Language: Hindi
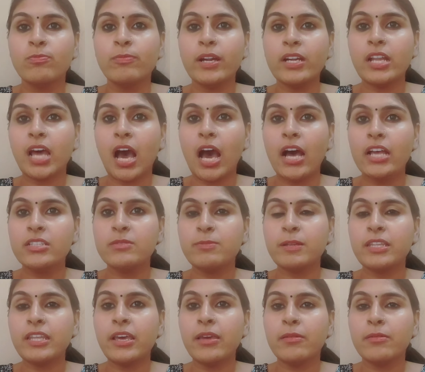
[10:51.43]
बट आज
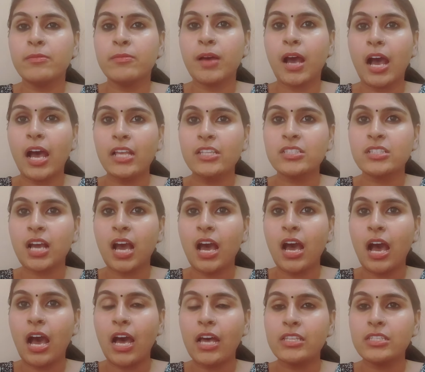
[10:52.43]
पता है आज का
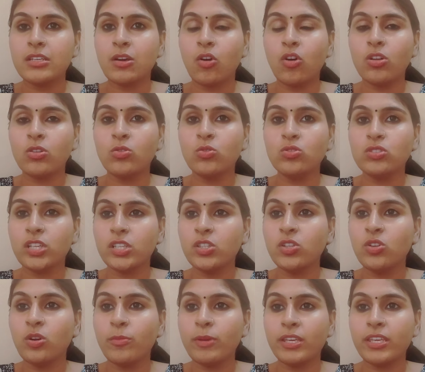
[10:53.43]
आज और दूसरे
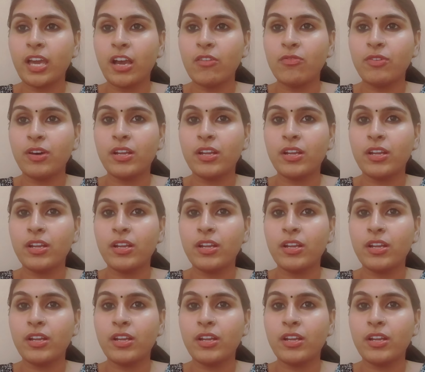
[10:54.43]
दिनों में क्या